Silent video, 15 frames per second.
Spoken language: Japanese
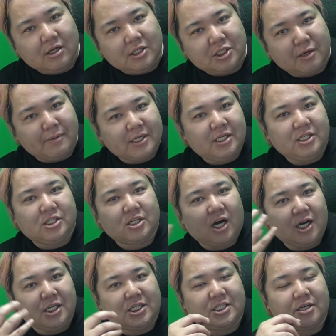チャマキッズが
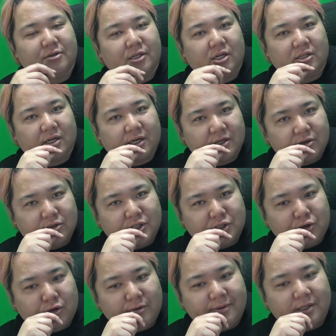会いに来てくれたんだけど、地
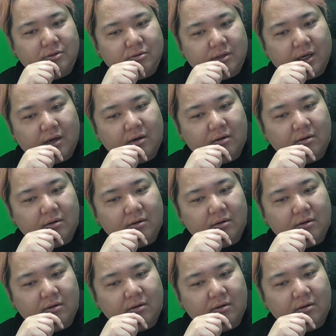方イベントで。